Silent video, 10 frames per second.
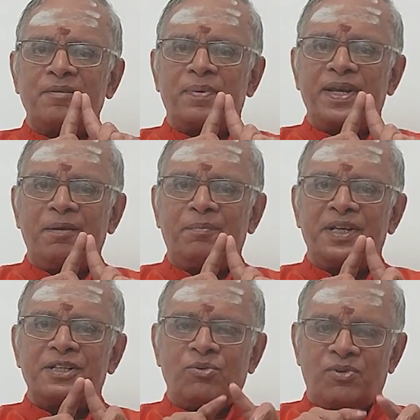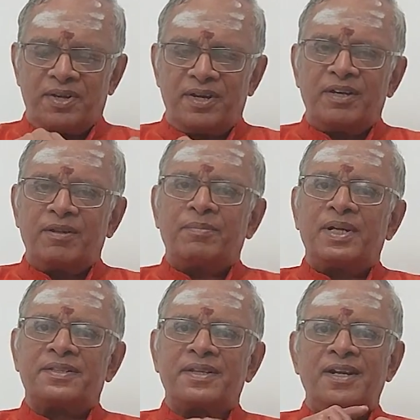அந்த பேரை பார்த்த உடனே
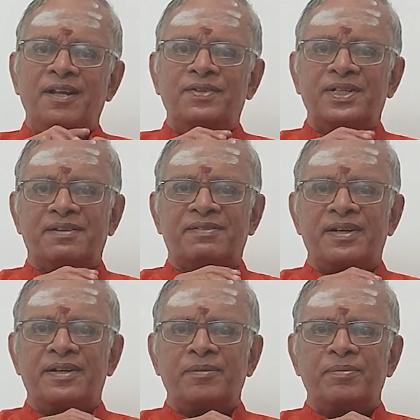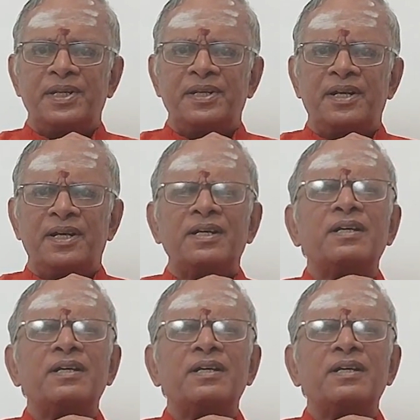நம்ம திருநாவுக்கரசர் என்ன பண்ணினா